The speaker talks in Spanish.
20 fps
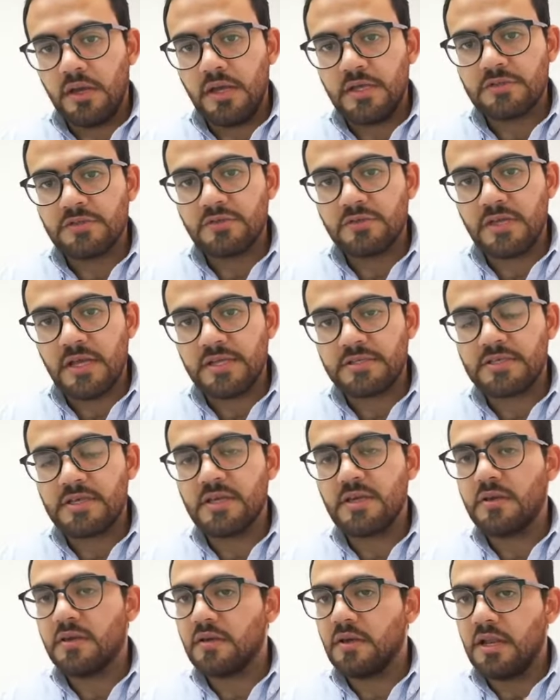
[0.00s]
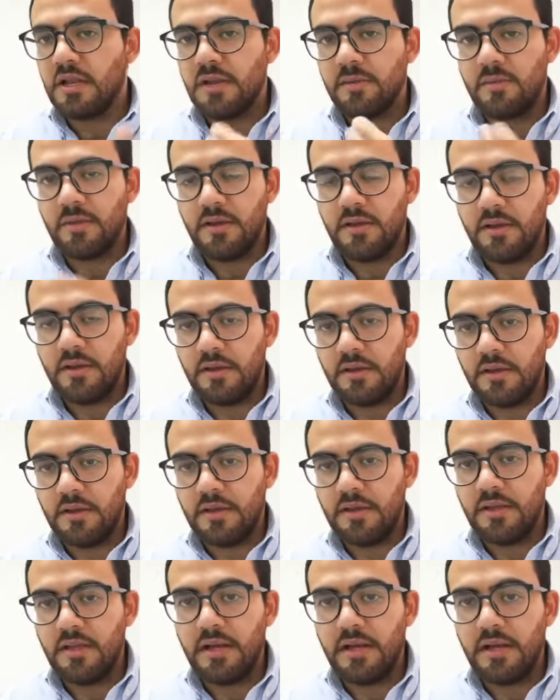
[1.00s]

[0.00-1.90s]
Esto se hace eh,